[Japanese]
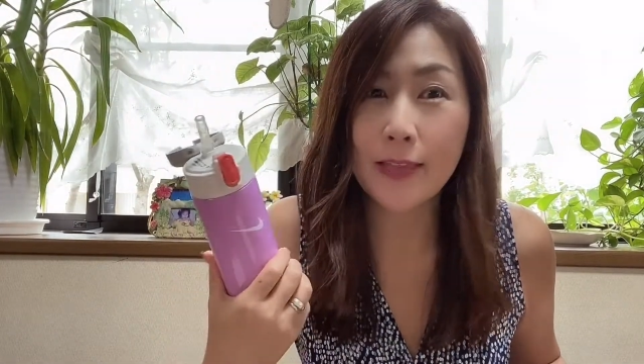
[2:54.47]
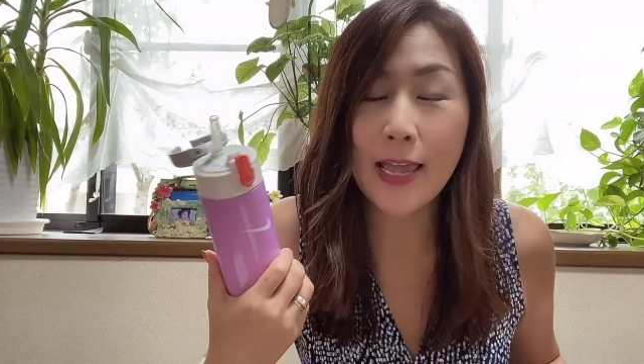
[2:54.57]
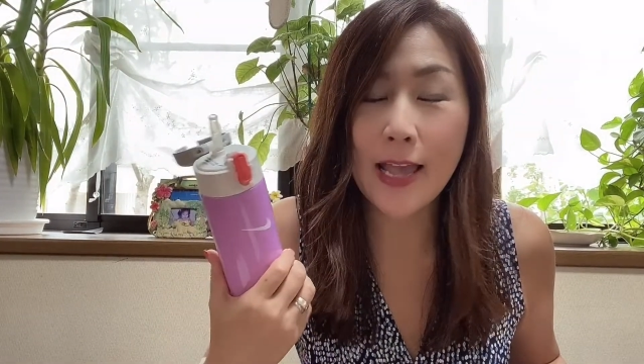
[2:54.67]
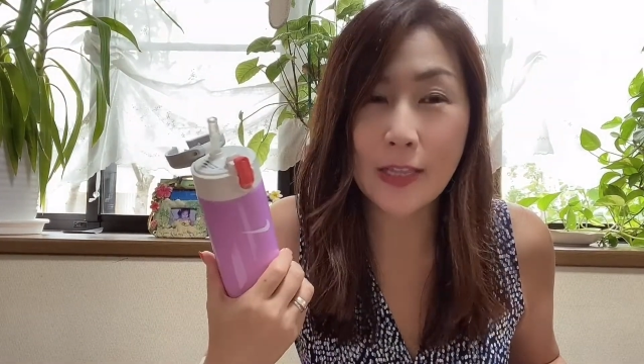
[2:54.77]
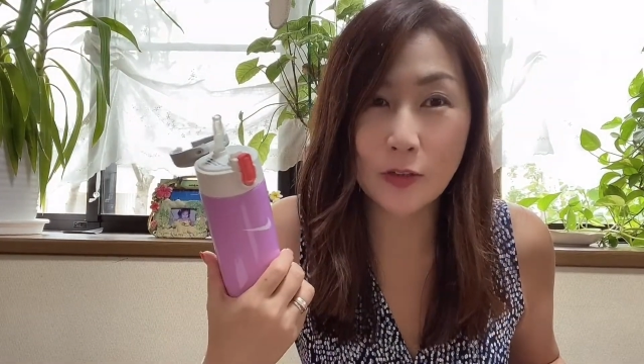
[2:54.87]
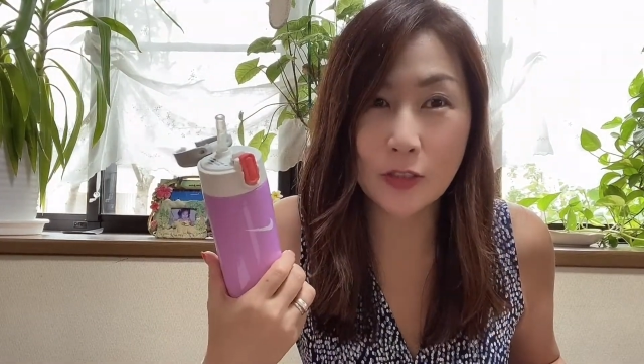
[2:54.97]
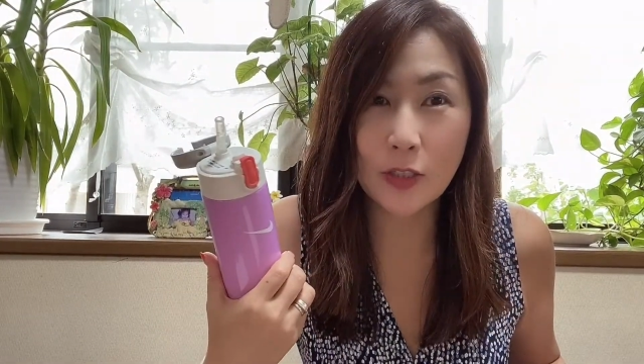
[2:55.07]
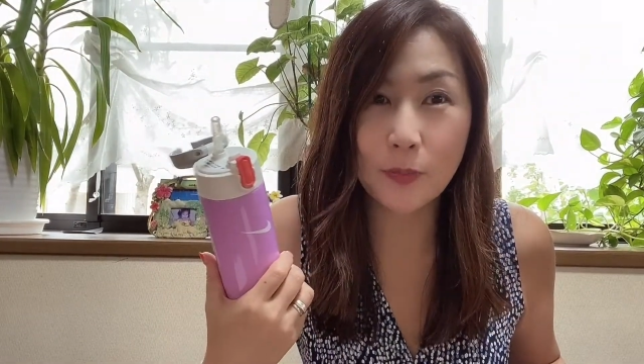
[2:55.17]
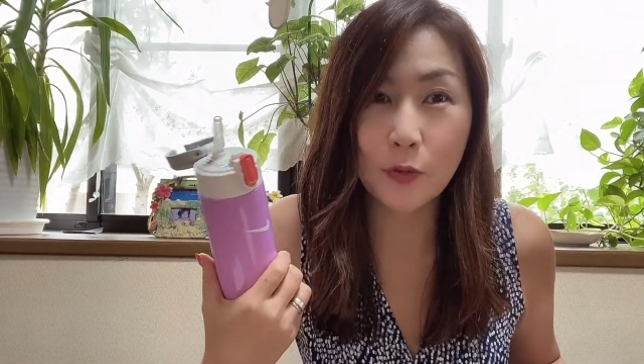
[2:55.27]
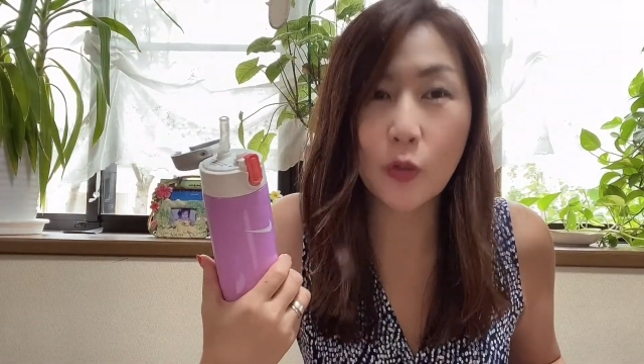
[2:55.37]
であの
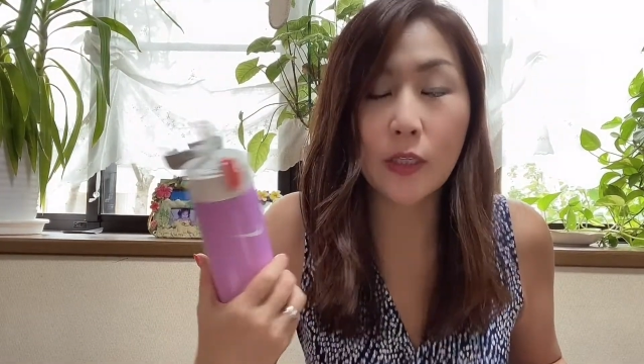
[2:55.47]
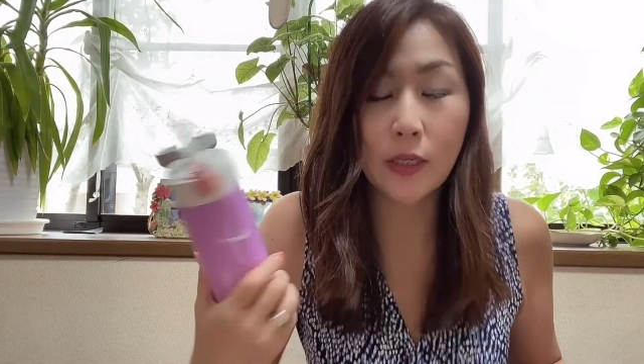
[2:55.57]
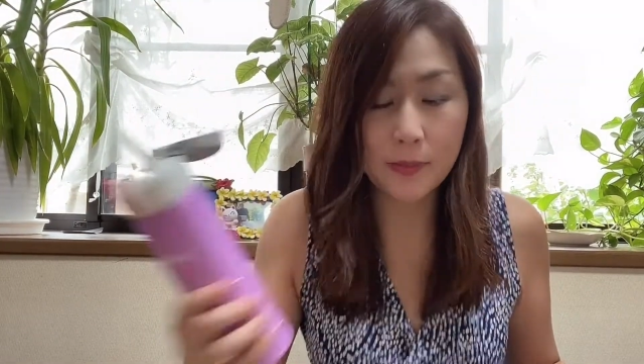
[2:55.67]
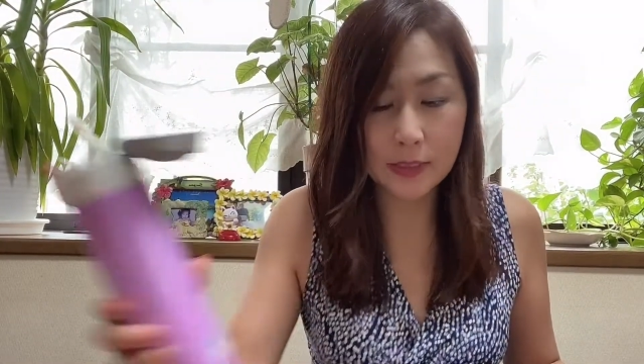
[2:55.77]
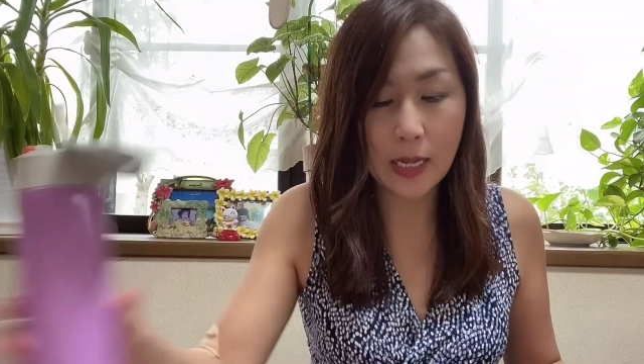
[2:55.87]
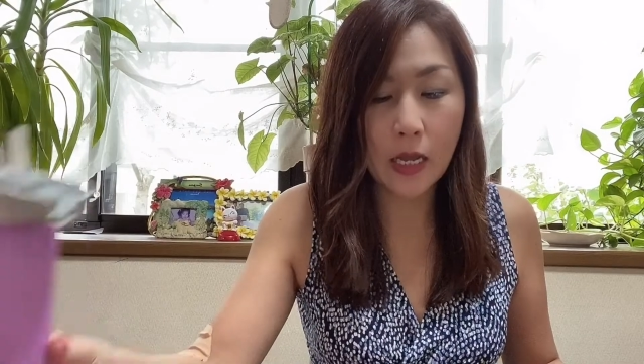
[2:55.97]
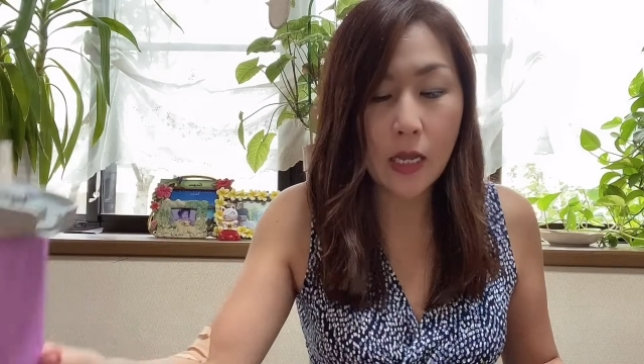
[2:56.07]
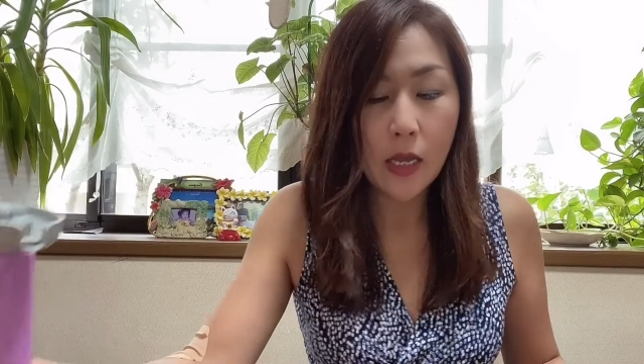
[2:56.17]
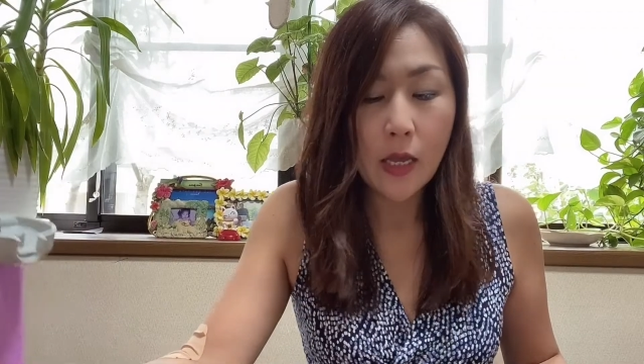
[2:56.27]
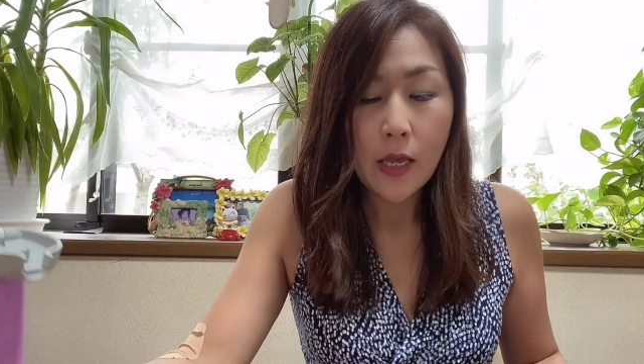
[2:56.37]
水分取ってきました
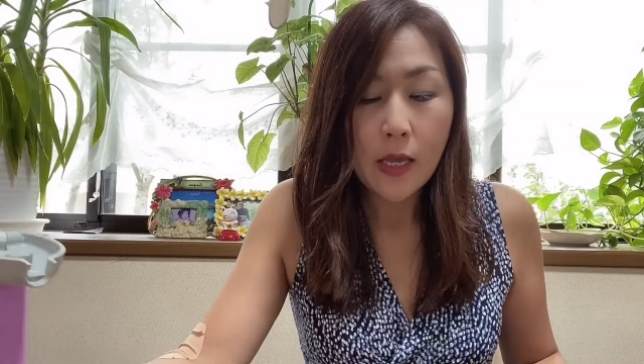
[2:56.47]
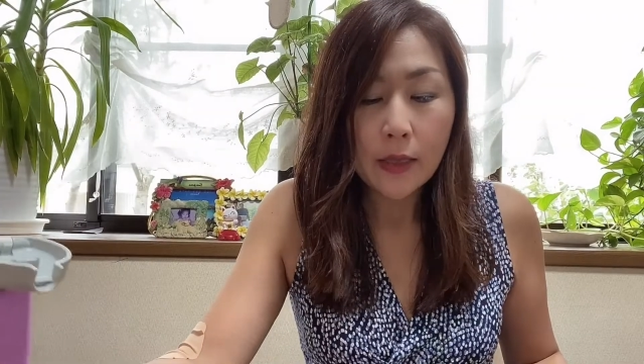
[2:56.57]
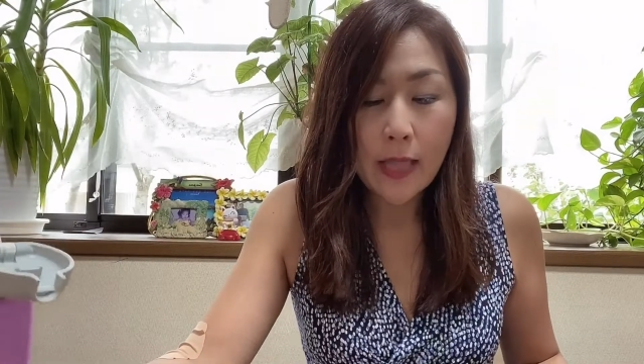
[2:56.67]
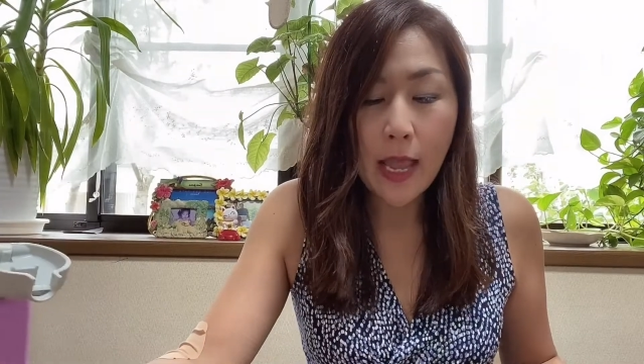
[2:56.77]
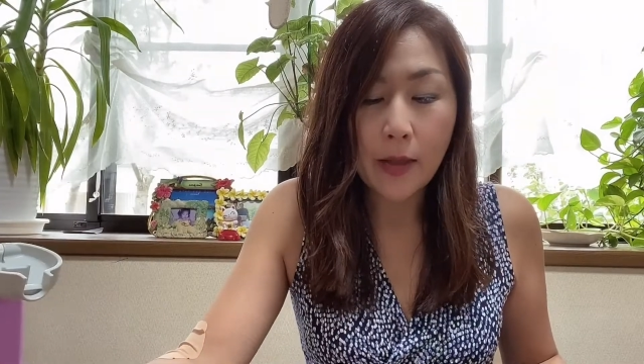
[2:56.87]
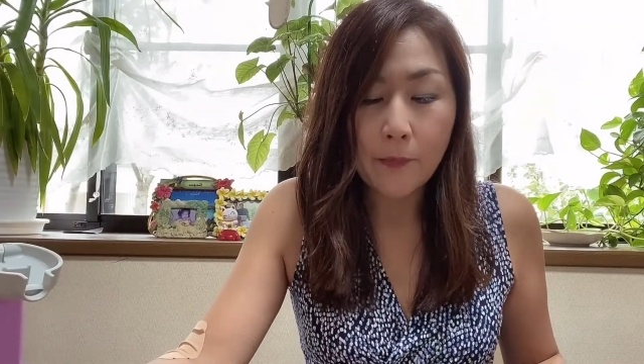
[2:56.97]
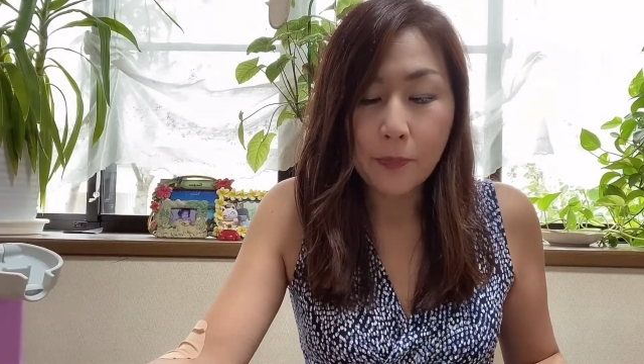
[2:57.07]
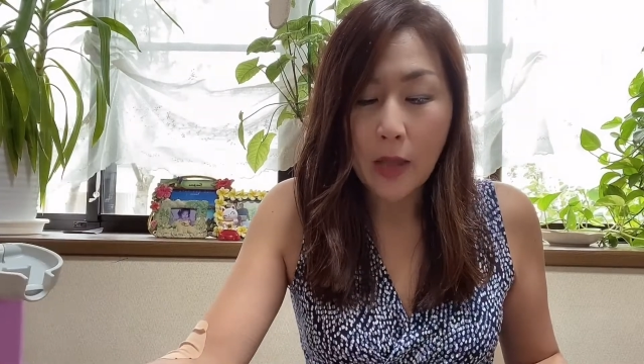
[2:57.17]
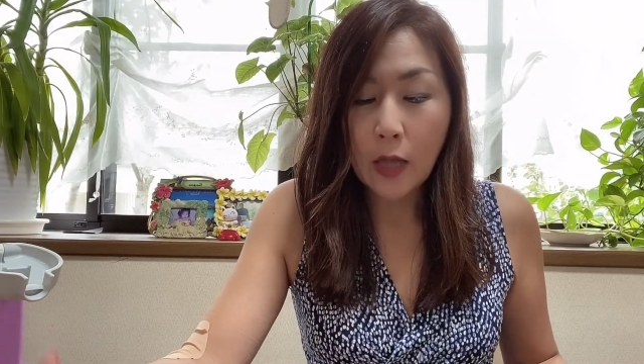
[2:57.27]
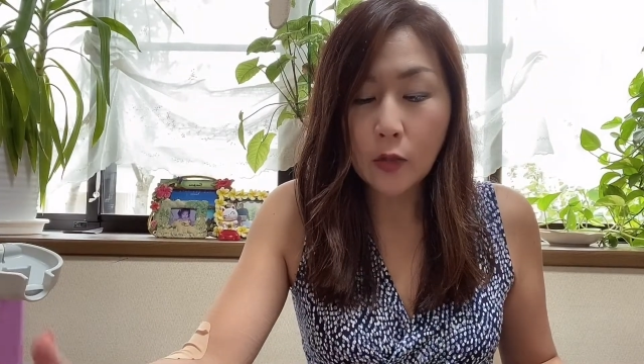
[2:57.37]
で
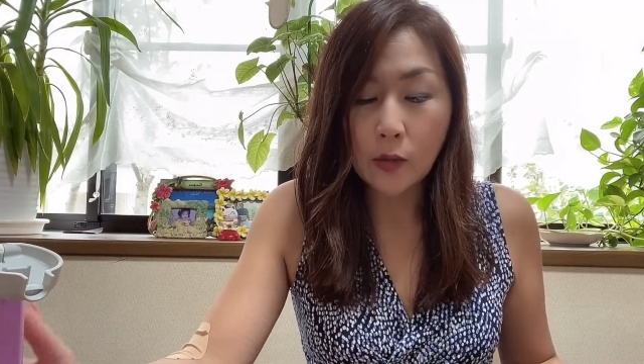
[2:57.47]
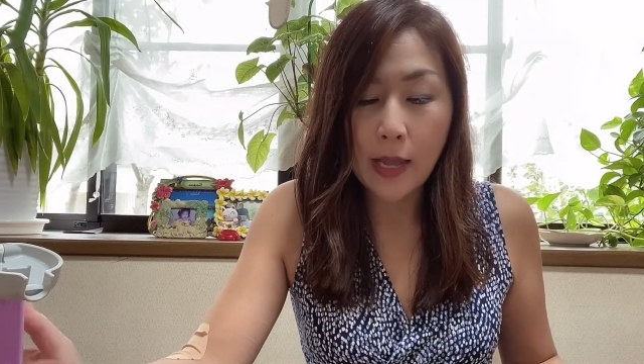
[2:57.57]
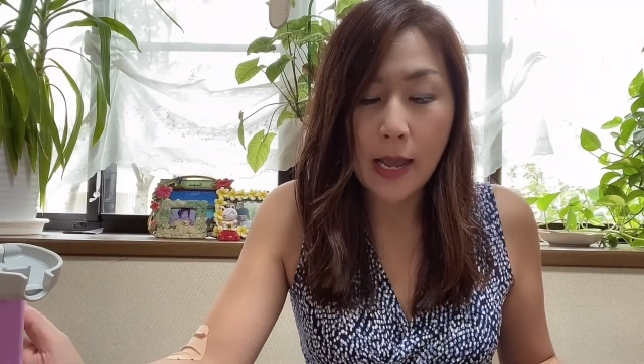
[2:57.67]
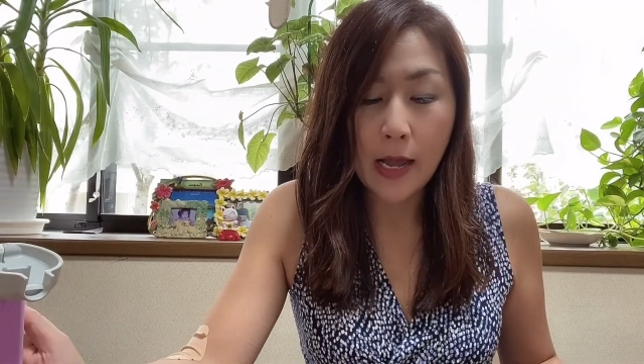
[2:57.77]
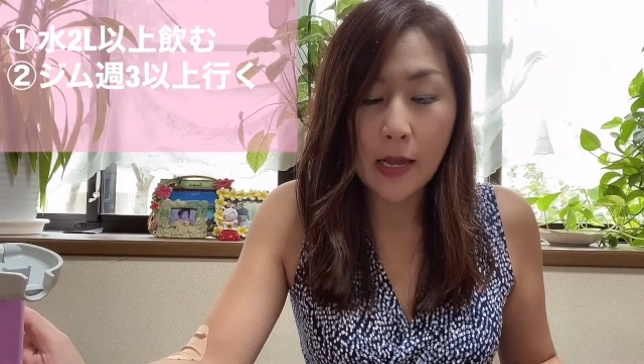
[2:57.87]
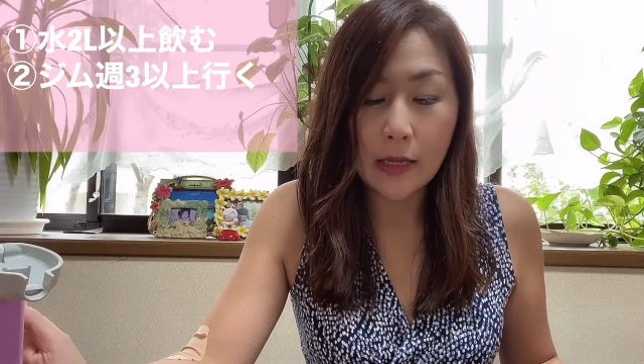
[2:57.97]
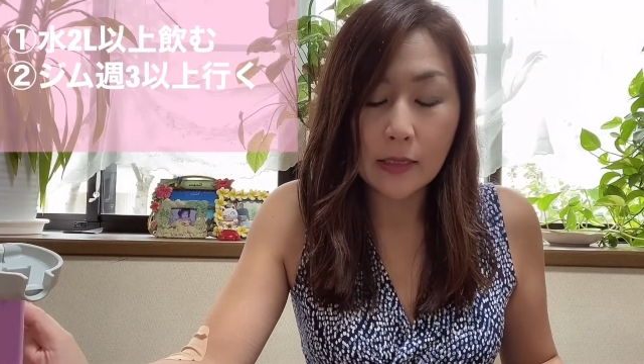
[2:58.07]
あとね